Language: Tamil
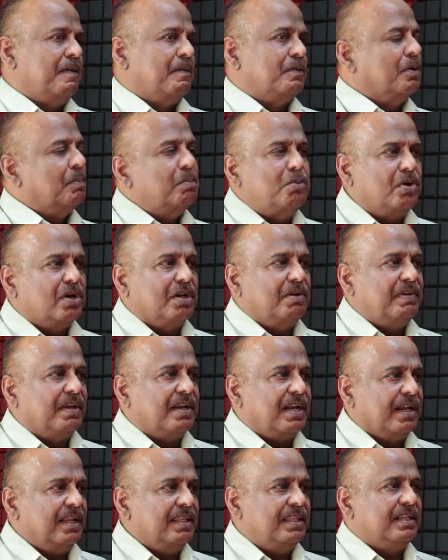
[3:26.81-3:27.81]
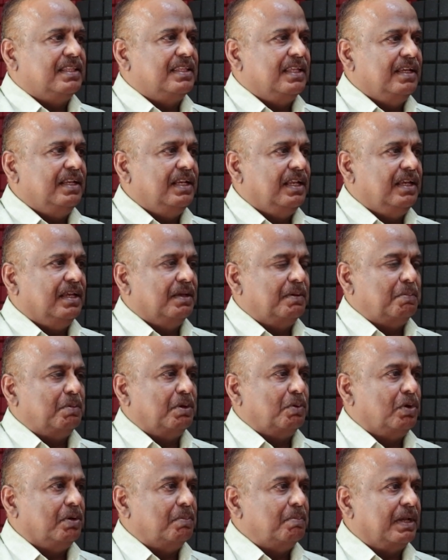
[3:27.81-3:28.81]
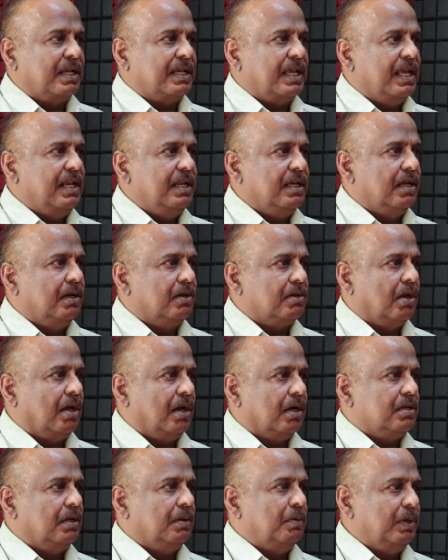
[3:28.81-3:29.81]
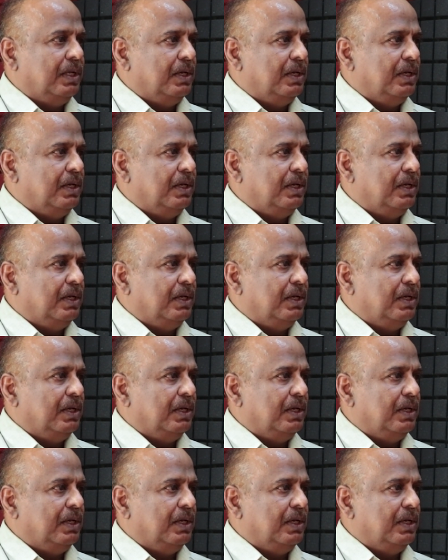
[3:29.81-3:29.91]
ஸோ மோரோவர் அனதர் திங் நீங்கள் ஒரு மெக்கானிக்கல் கிளாக்கு